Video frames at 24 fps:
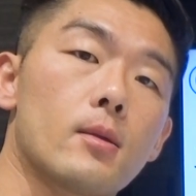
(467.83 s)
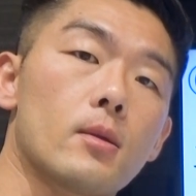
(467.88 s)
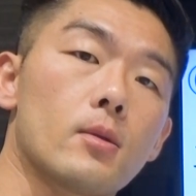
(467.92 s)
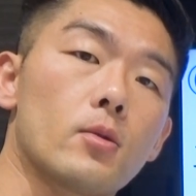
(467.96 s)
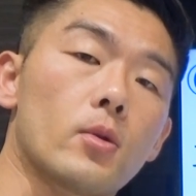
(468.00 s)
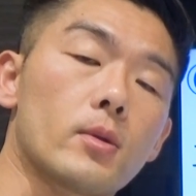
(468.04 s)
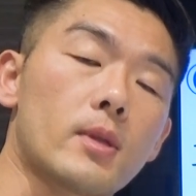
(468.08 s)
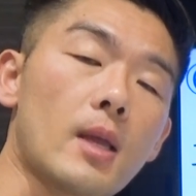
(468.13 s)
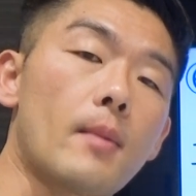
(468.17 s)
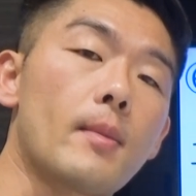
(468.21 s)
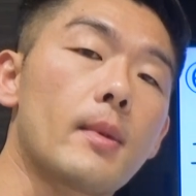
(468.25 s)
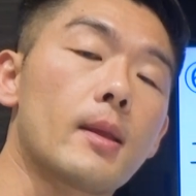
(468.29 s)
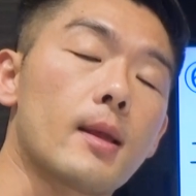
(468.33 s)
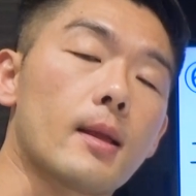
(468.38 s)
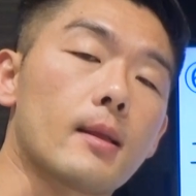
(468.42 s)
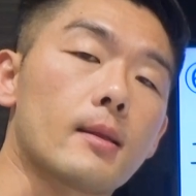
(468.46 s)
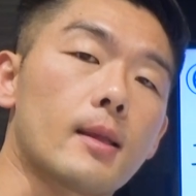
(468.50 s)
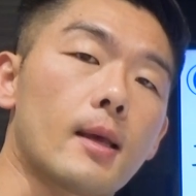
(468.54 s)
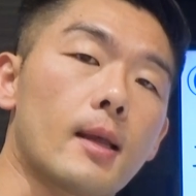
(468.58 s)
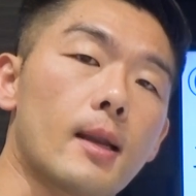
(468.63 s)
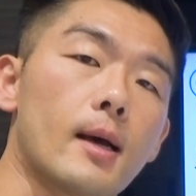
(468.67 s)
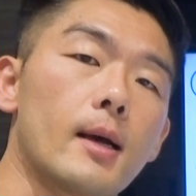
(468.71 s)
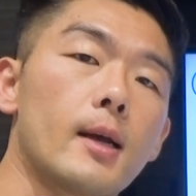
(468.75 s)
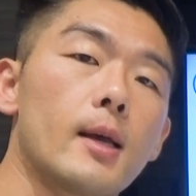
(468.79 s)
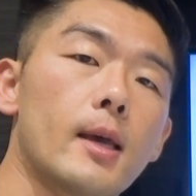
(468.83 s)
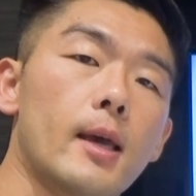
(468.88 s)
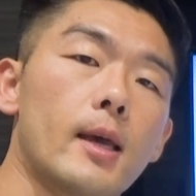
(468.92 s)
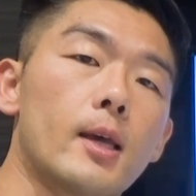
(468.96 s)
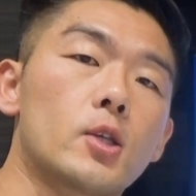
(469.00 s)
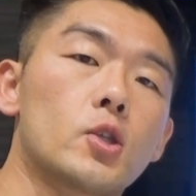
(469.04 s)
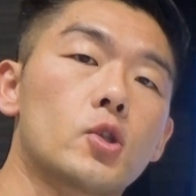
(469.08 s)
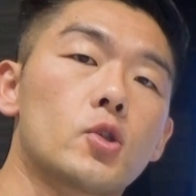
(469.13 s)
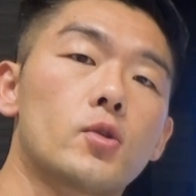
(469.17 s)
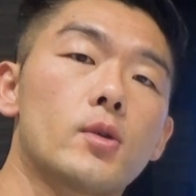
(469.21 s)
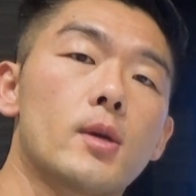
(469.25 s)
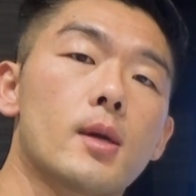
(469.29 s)
のためだったら、
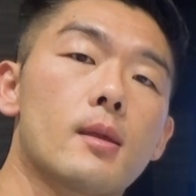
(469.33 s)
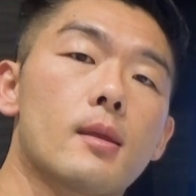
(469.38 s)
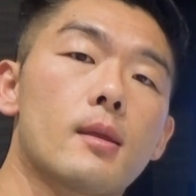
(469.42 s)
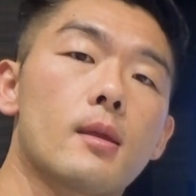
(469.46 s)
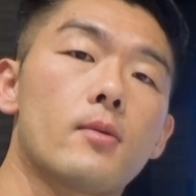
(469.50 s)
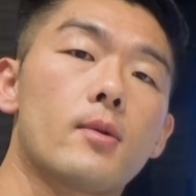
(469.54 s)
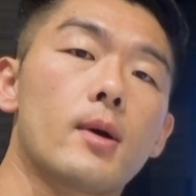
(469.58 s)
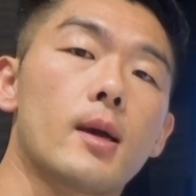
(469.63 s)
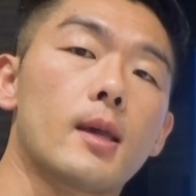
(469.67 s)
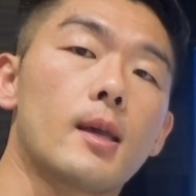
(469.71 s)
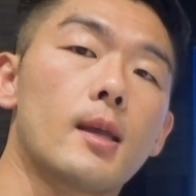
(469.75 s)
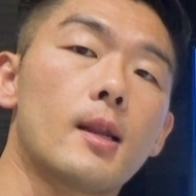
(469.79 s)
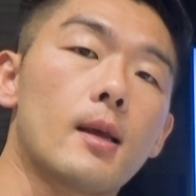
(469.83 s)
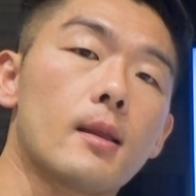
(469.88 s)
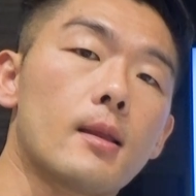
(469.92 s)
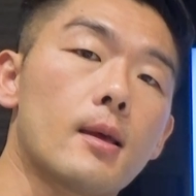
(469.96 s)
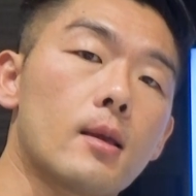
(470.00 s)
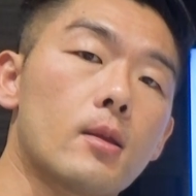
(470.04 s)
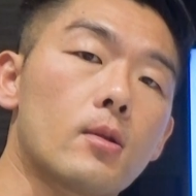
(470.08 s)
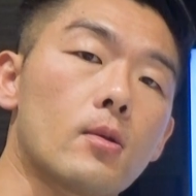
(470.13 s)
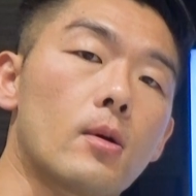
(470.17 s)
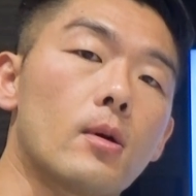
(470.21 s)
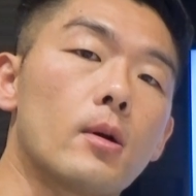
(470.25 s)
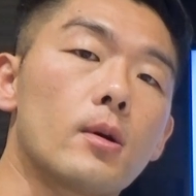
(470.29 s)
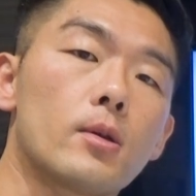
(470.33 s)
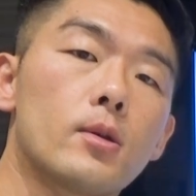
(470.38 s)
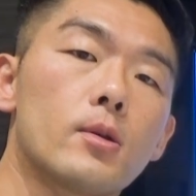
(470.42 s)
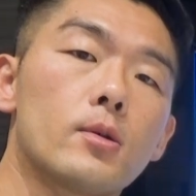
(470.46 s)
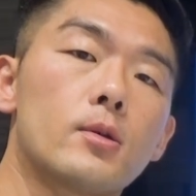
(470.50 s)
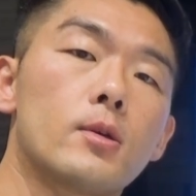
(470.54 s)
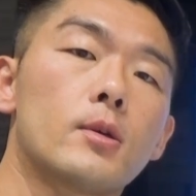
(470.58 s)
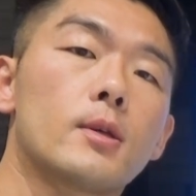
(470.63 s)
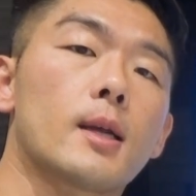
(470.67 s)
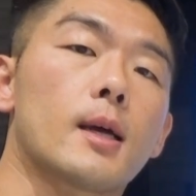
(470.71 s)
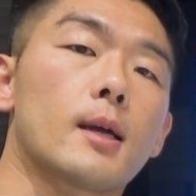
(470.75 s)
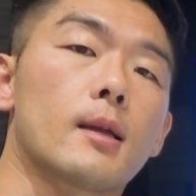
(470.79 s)
え収益性はいらないという
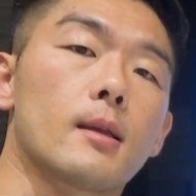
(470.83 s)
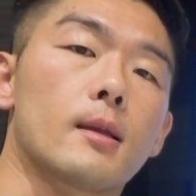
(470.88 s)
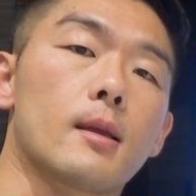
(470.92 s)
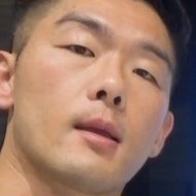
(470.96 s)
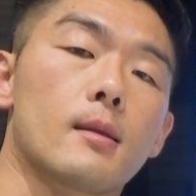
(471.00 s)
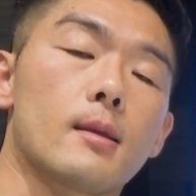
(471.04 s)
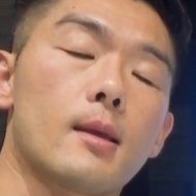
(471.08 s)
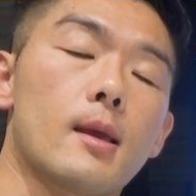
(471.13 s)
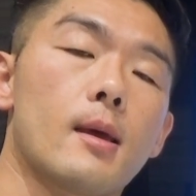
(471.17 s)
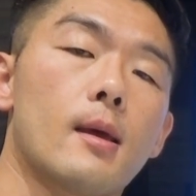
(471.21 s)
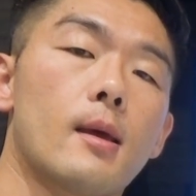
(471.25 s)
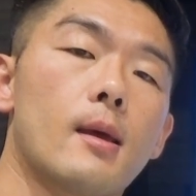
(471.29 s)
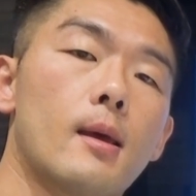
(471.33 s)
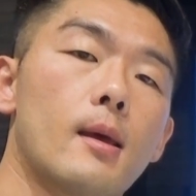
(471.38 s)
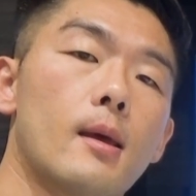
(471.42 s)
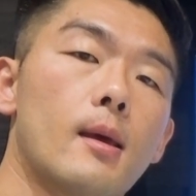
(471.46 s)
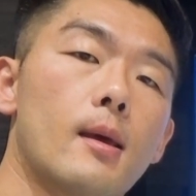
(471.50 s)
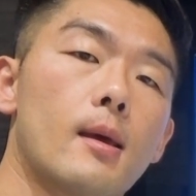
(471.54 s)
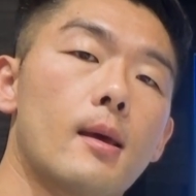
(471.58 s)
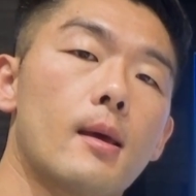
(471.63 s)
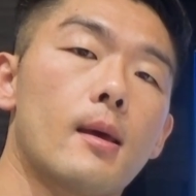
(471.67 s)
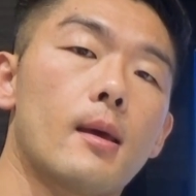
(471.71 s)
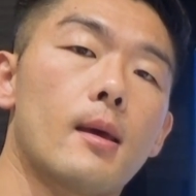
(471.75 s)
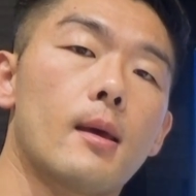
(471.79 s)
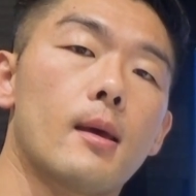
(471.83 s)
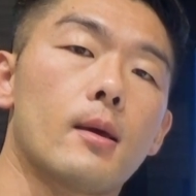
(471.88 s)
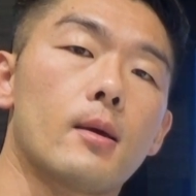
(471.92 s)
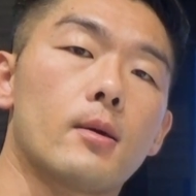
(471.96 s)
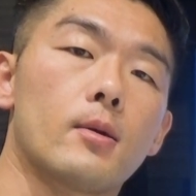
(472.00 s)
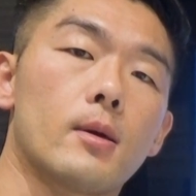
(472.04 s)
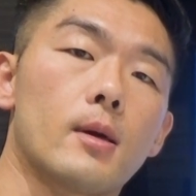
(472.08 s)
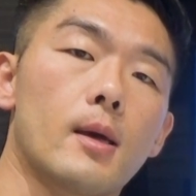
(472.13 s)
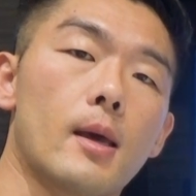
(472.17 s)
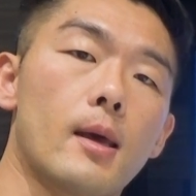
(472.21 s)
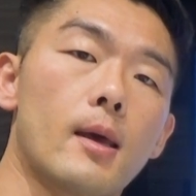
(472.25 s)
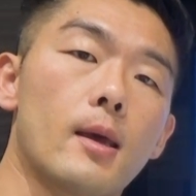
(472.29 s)
ふうなですね、
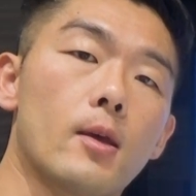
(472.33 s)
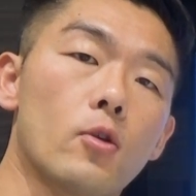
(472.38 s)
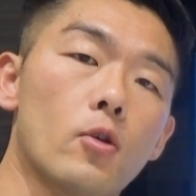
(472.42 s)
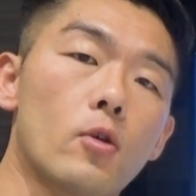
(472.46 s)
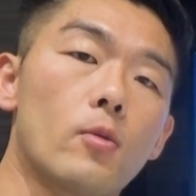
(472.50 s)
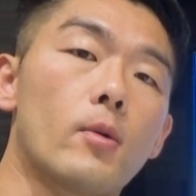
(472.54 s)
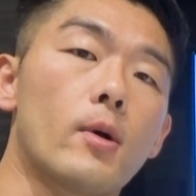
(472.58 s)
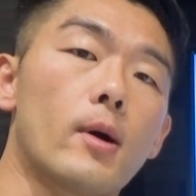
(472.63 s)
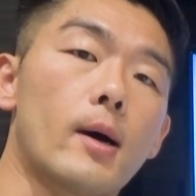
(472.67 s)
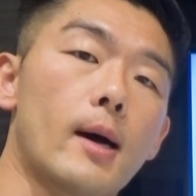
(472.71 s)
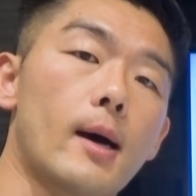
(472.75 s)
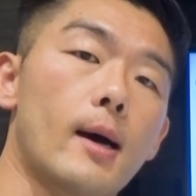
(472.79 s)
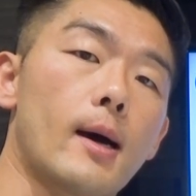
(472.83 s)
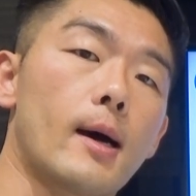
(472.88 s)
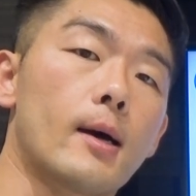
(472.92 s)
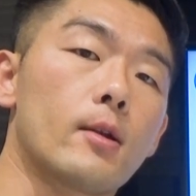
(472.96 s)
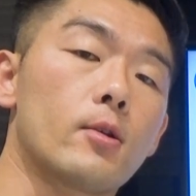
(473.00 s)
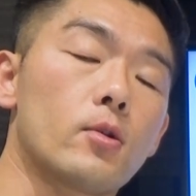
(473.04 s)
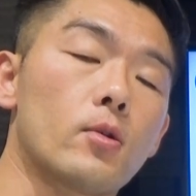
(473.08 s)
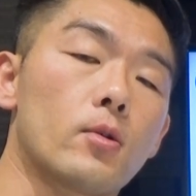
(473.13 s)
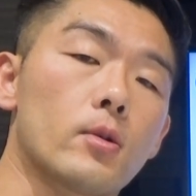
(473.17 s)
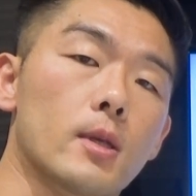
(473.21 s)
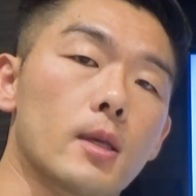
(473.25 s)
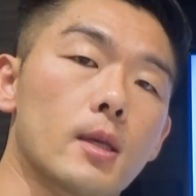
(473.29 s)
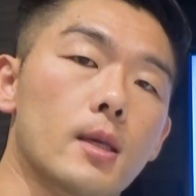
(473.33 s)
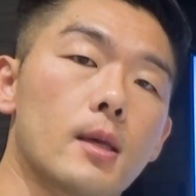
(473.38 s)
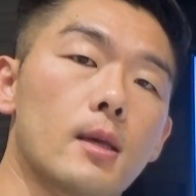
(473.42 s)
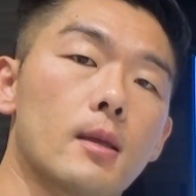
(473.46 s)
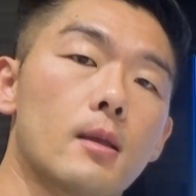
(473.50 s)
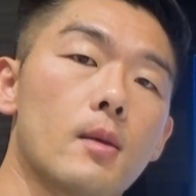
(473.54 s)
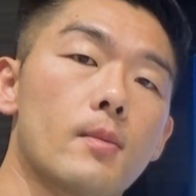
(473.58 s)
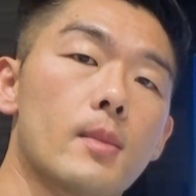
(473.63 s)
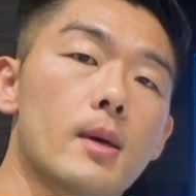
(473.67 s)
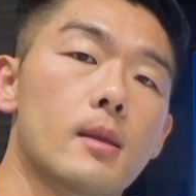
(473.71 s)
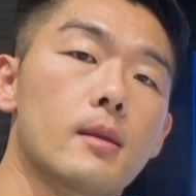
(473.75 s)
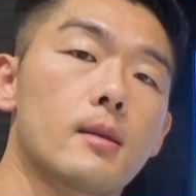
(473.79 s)
えー、営業もあるように聞
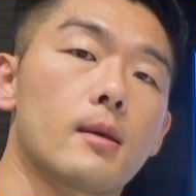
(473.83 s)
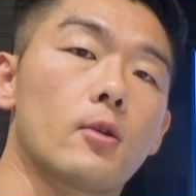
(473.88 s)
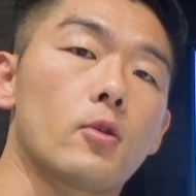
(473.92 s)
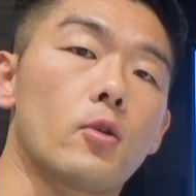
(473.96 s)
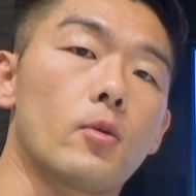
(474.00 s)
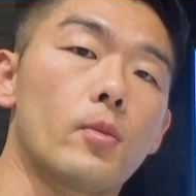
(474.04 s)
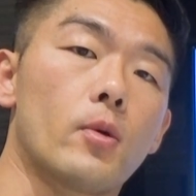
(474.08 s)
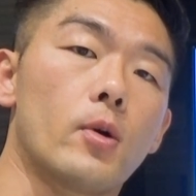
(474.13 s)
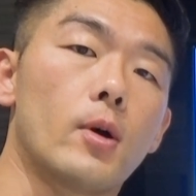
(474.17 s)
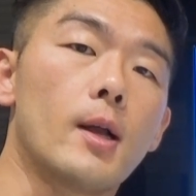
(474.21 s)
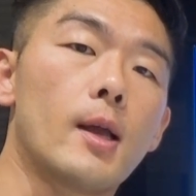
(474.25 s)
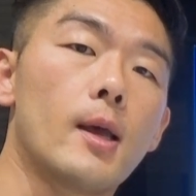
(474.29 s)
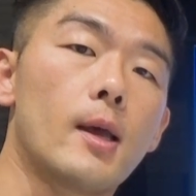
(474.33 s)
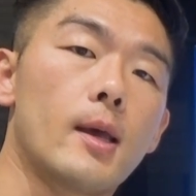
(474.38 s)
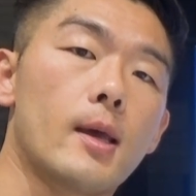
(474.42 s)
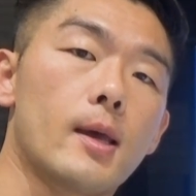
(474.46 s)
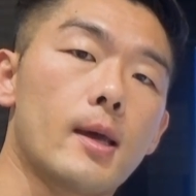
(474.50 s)
いてますけども、